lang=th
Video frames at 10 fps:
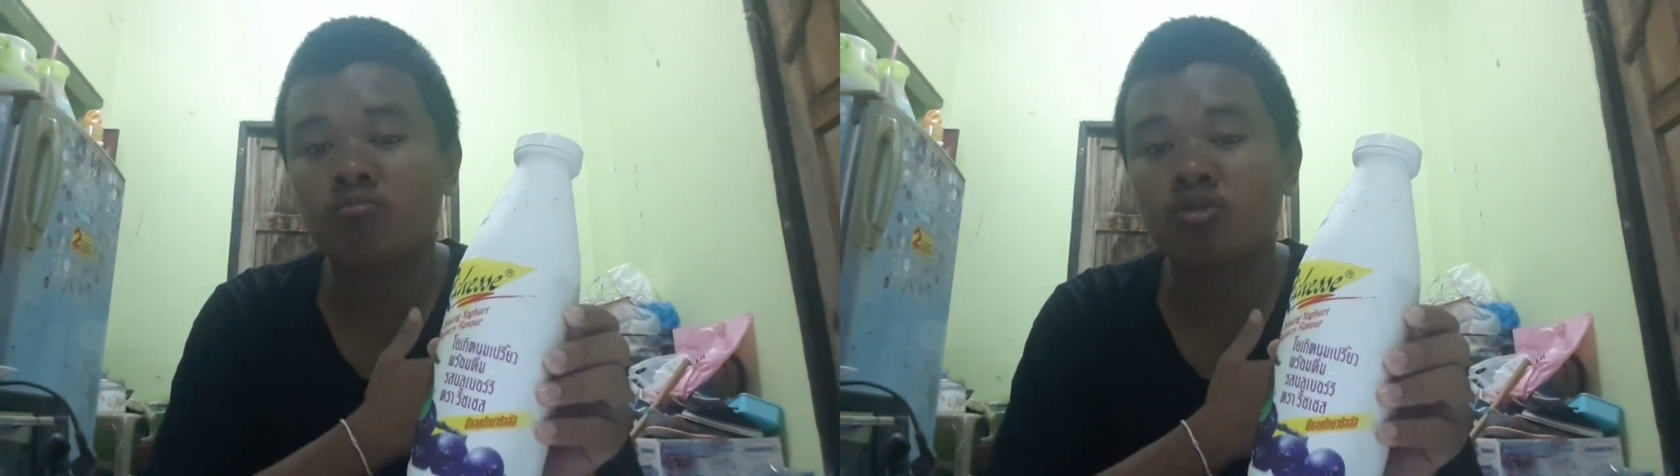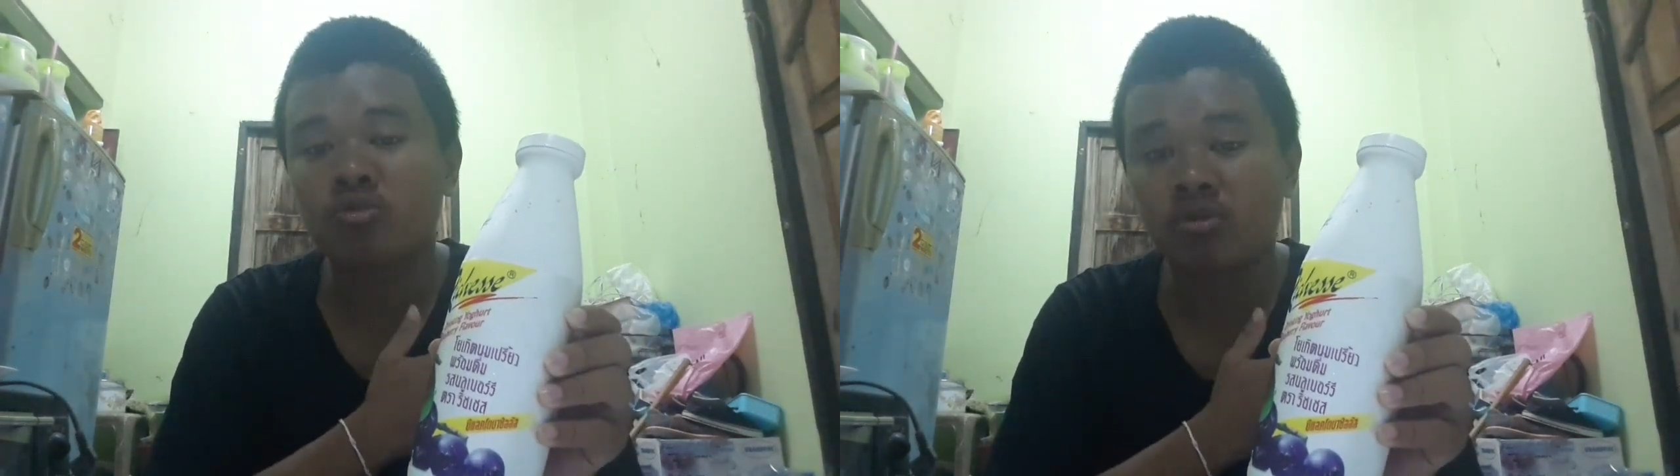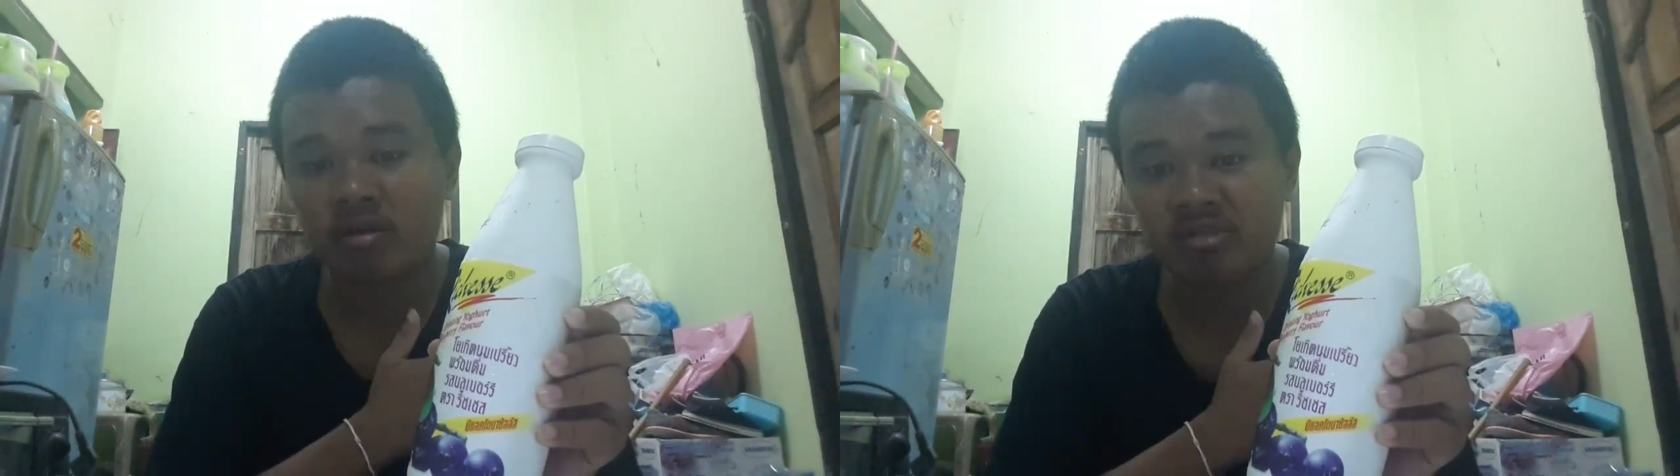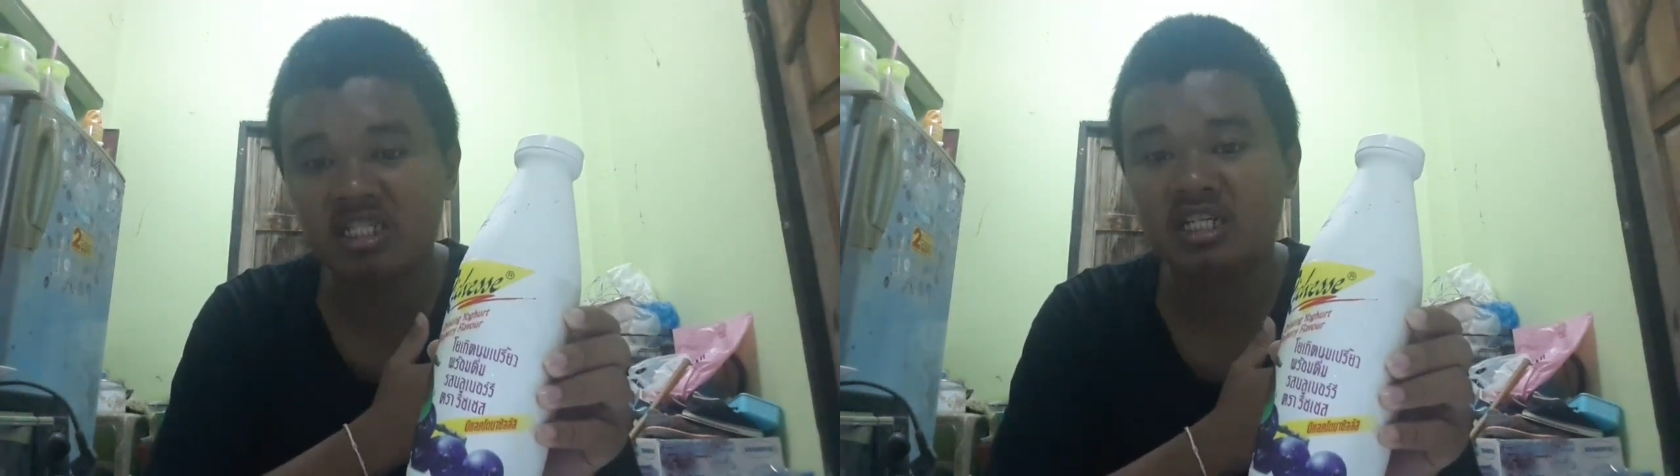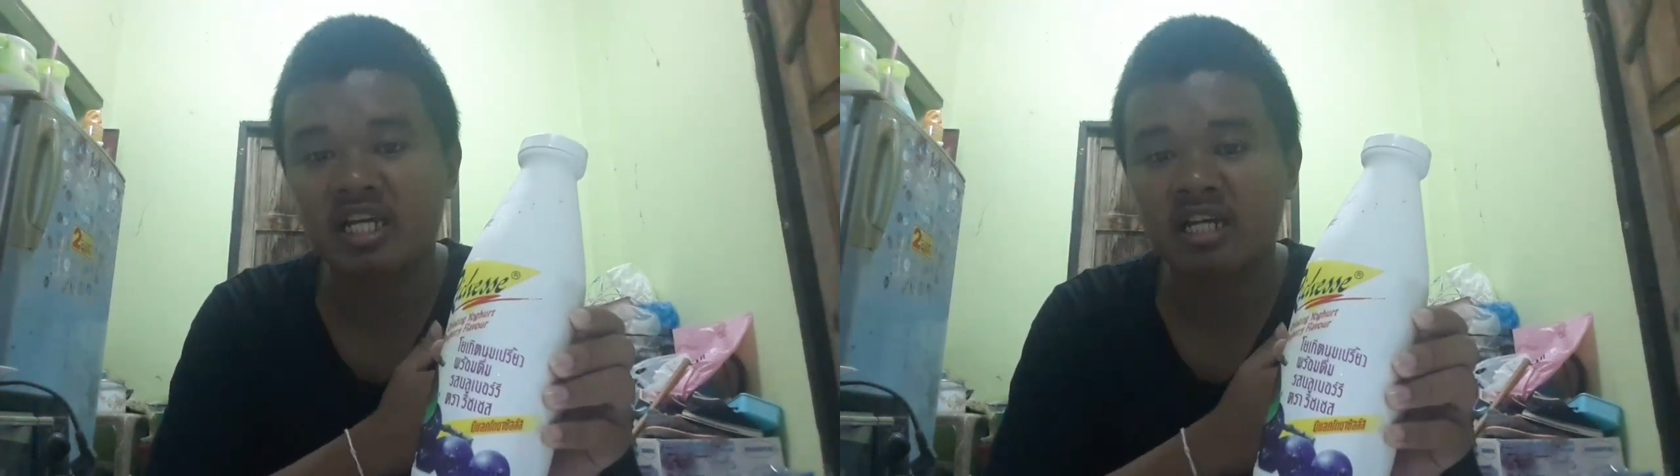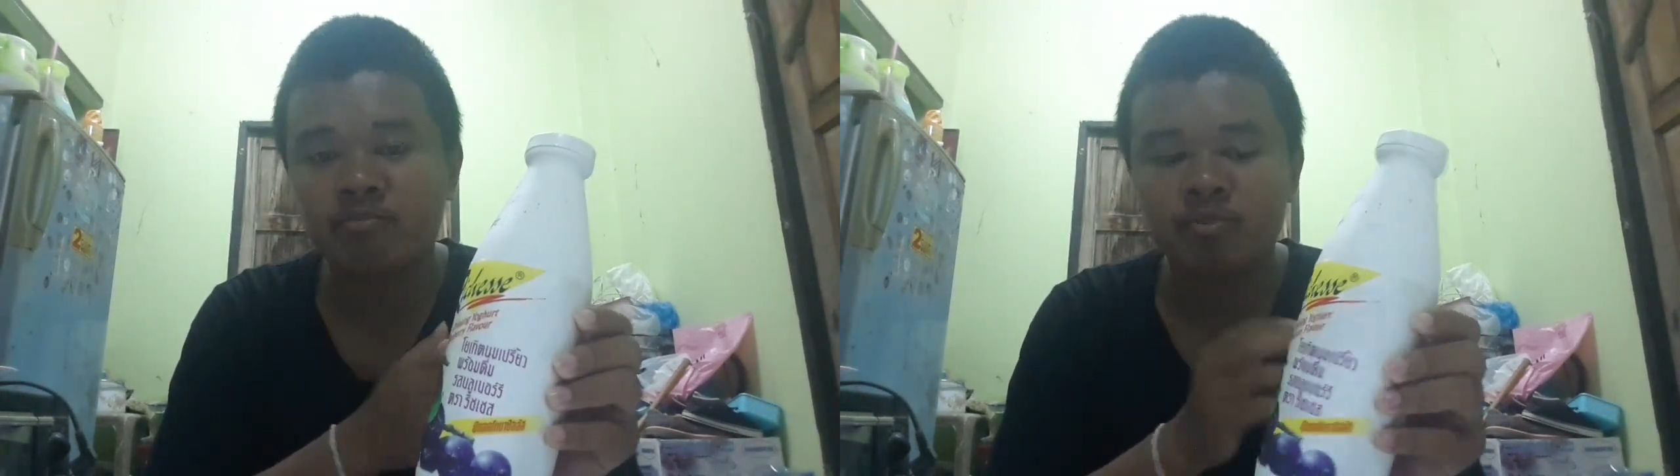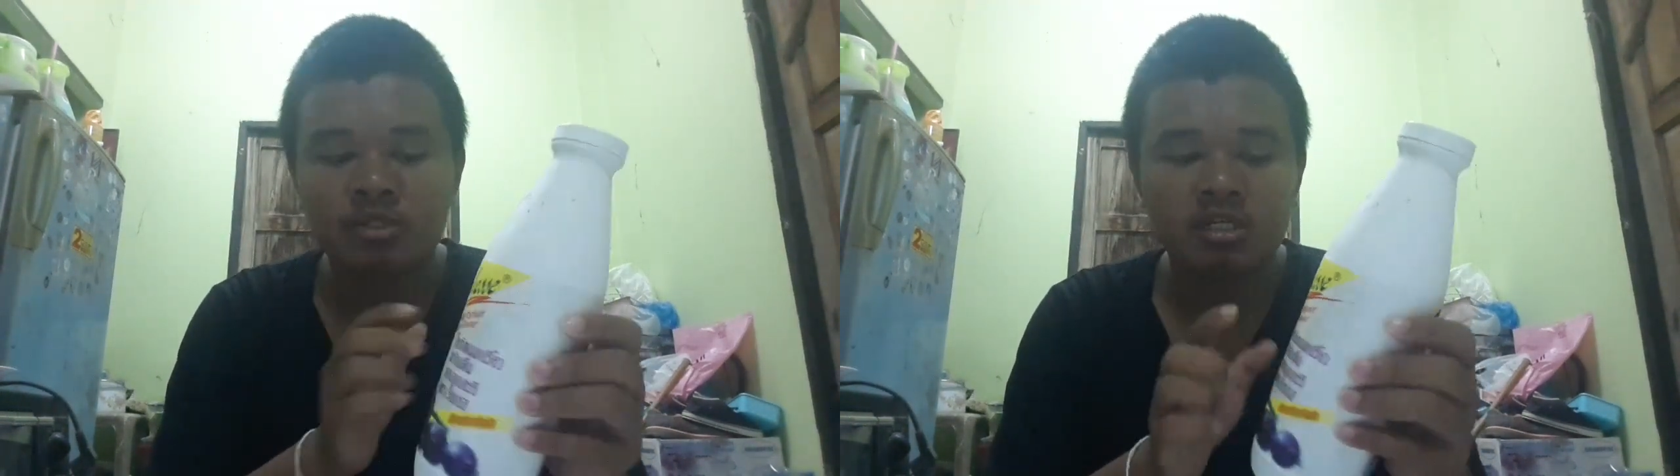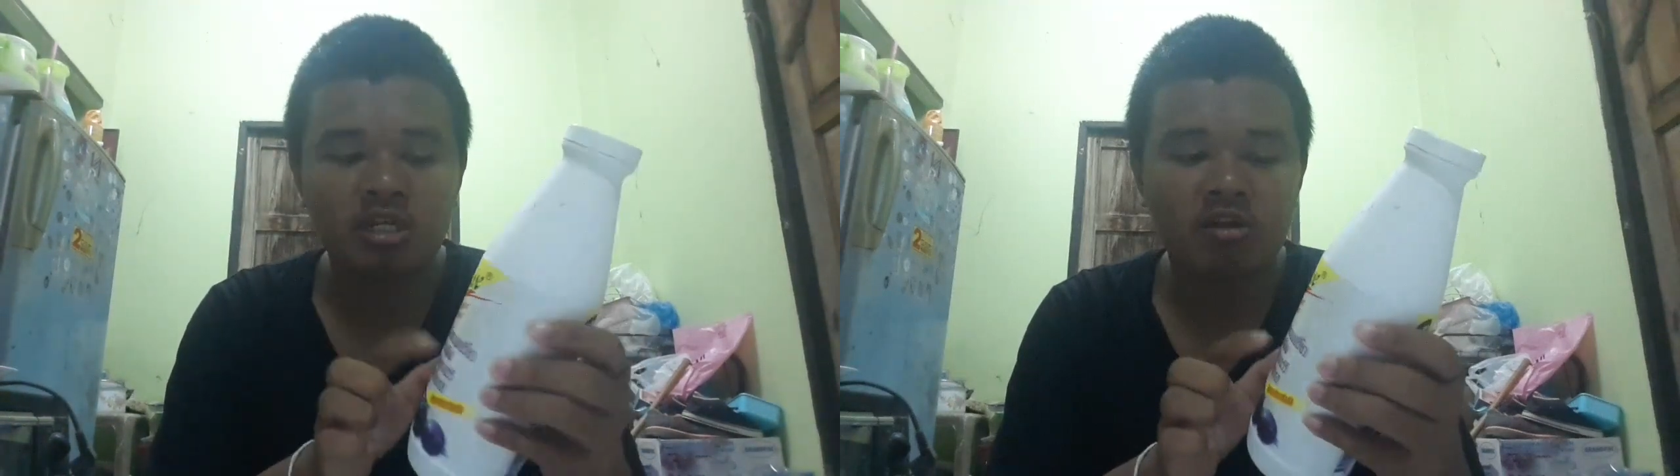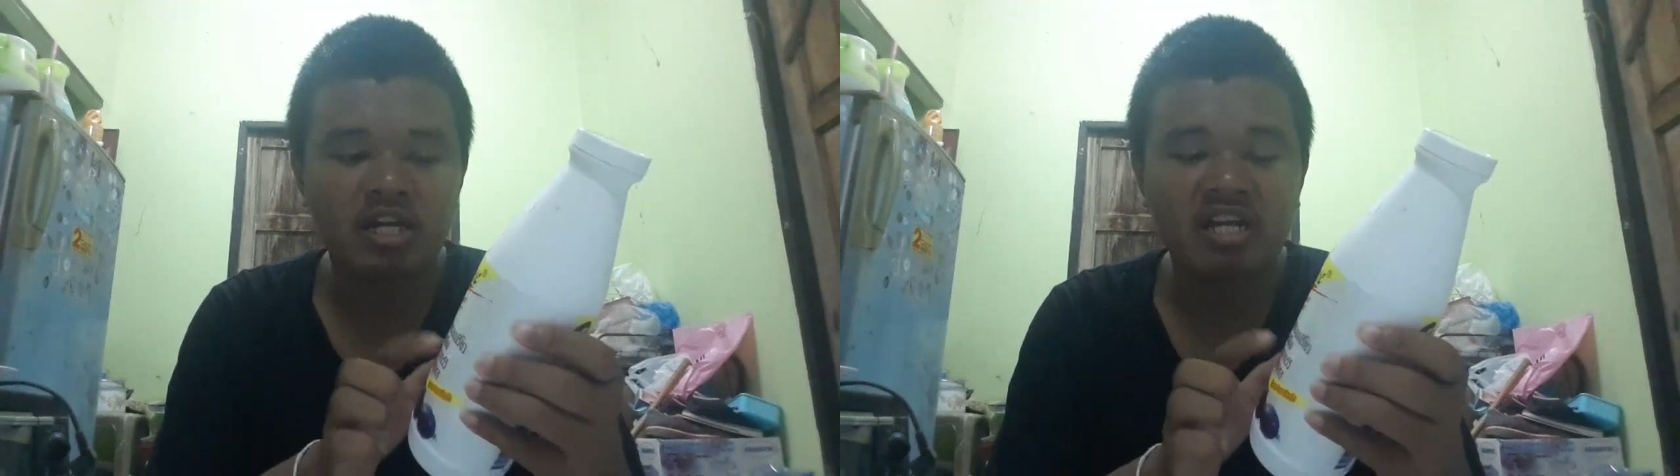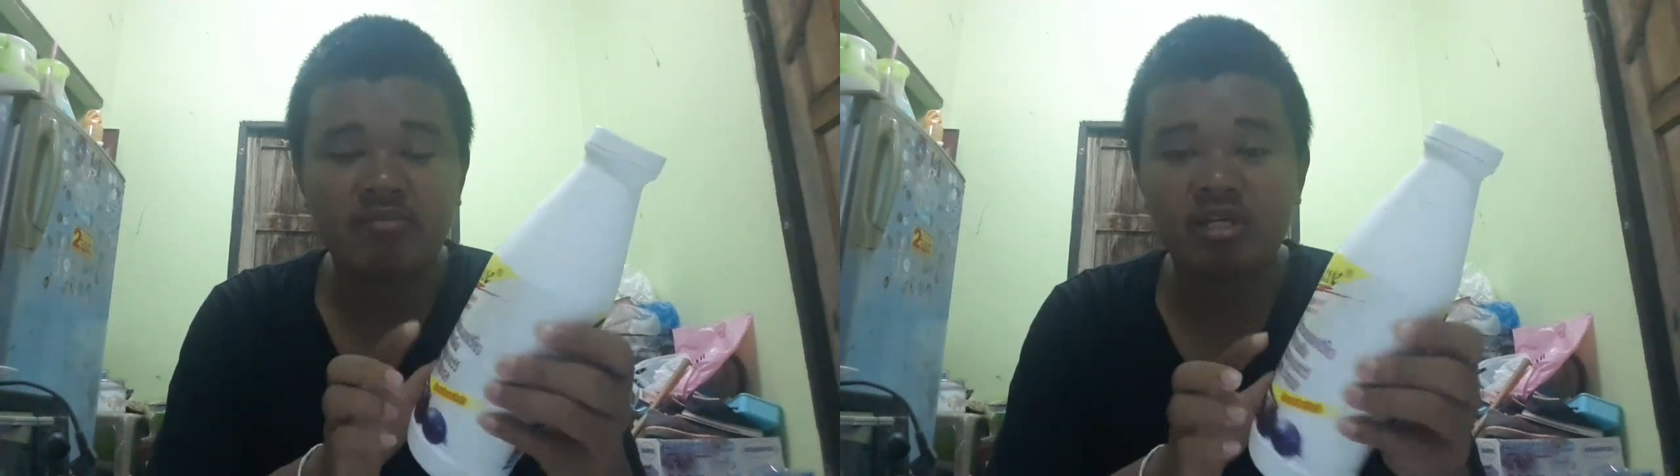อยู่จังหวัดพิจิตรไงเรา
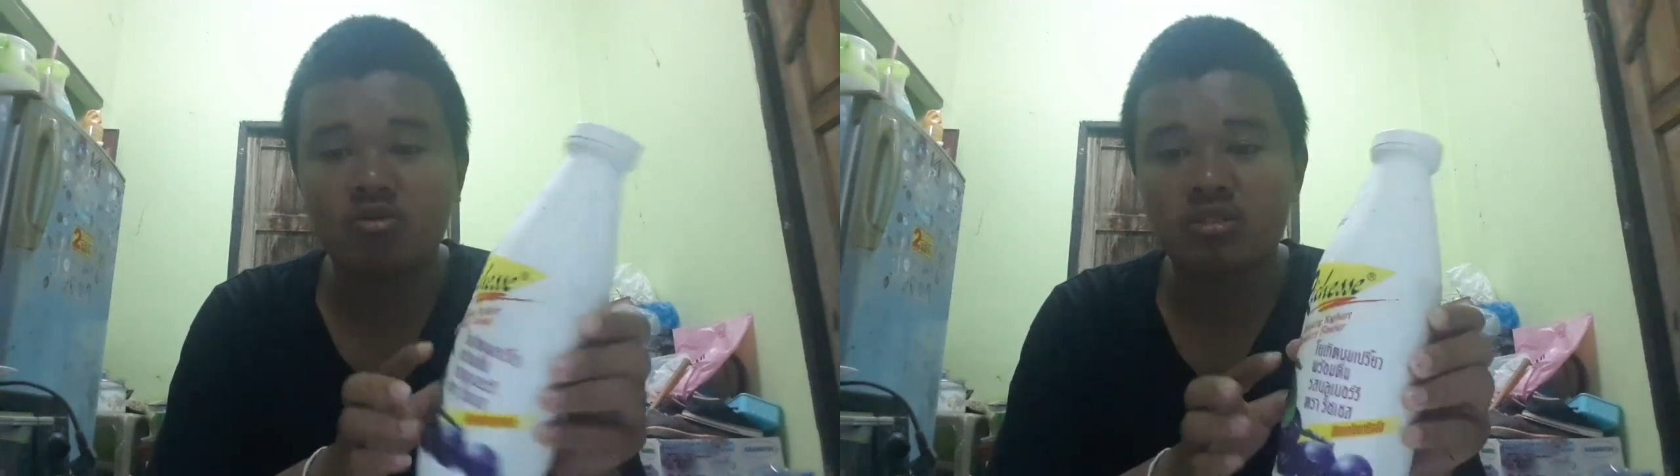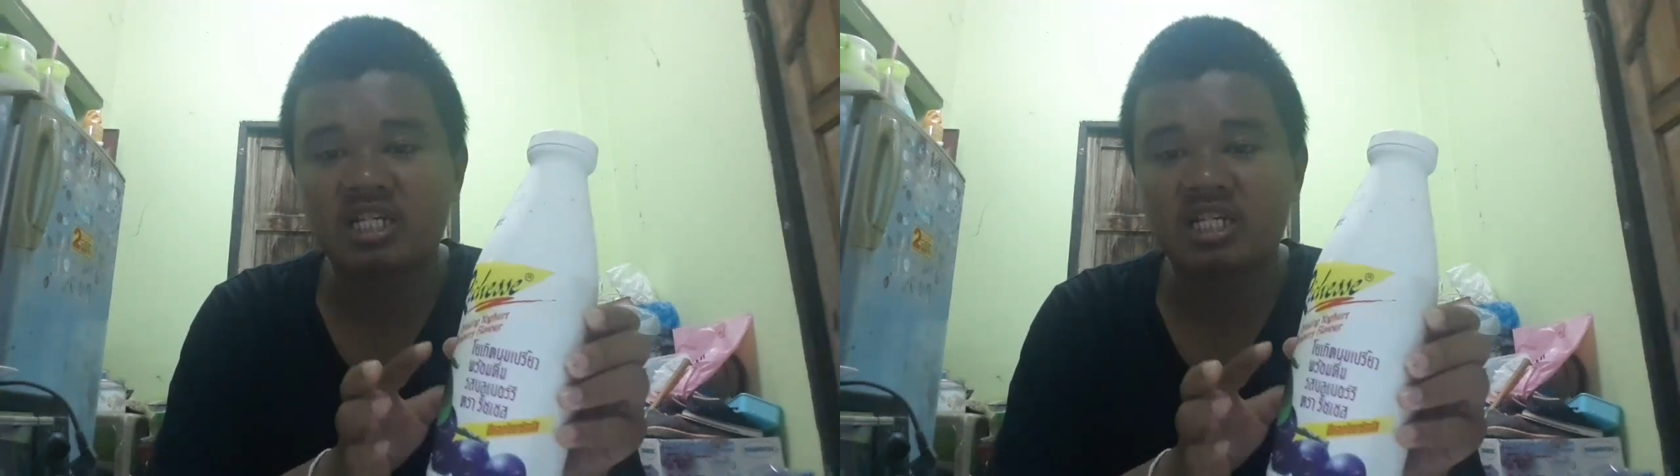ห้างแมคโคร